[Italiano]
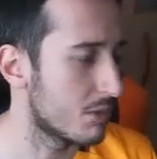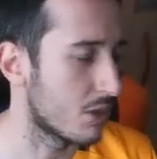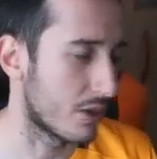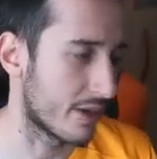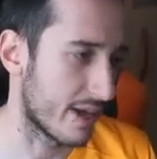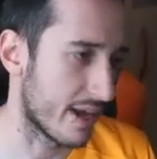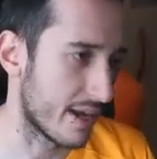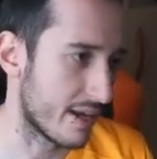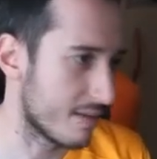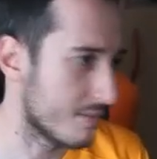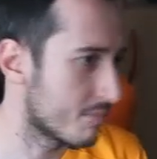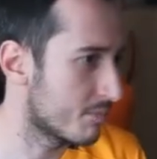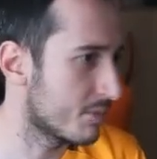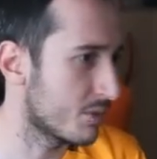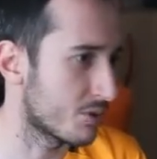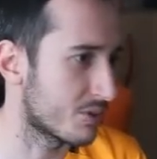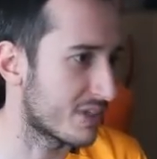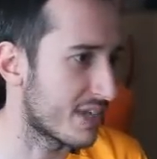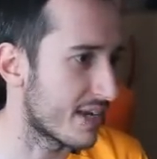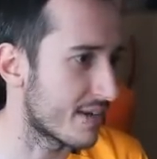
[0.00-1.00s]
Ok,
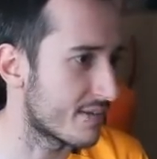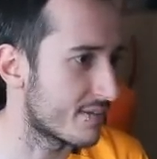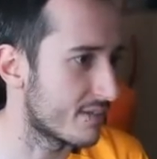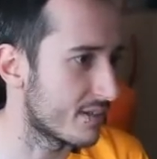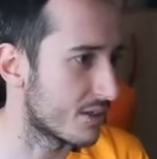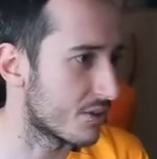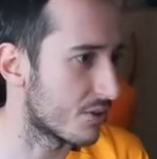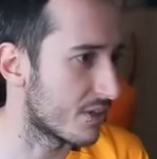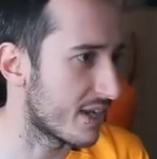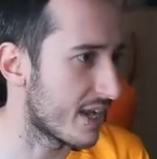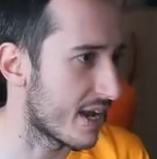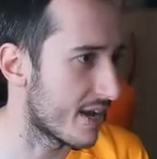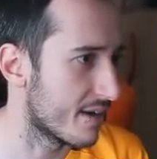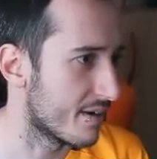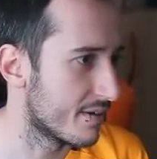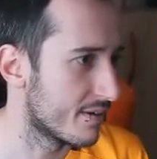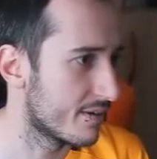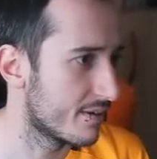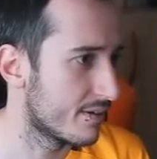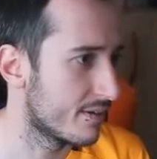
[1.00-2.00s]
non scarsino, chi è?
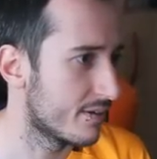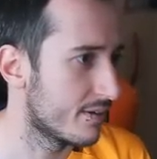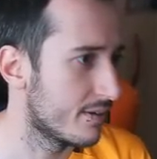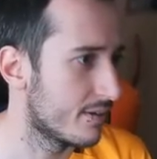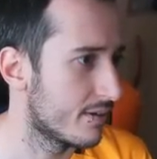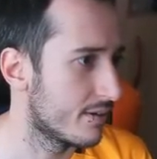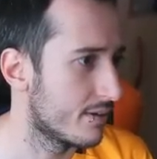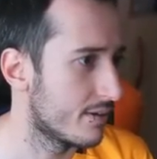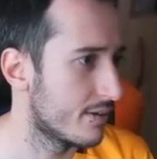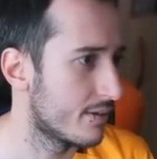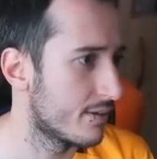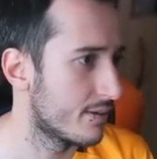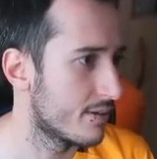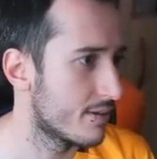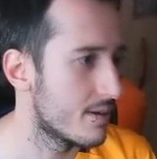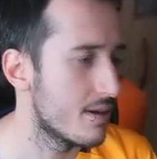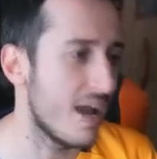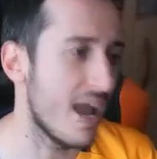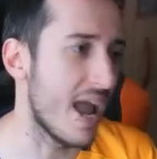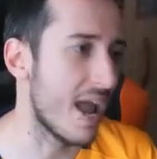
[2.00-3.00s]

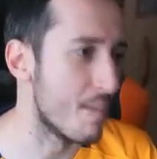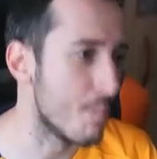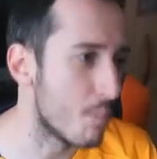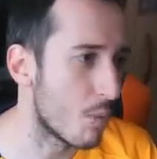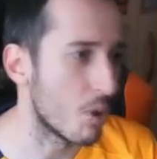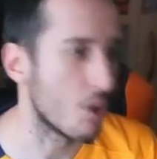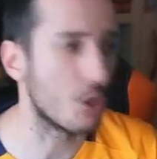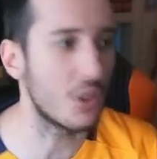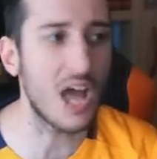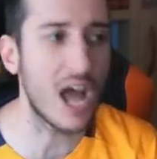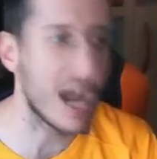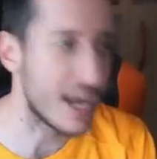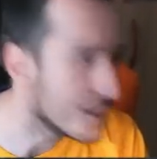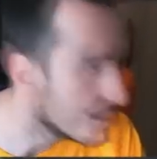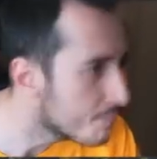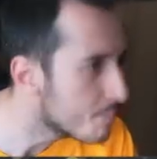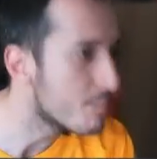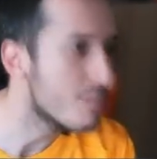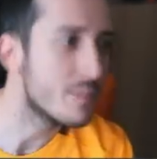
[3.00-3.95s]
Embolo, dai!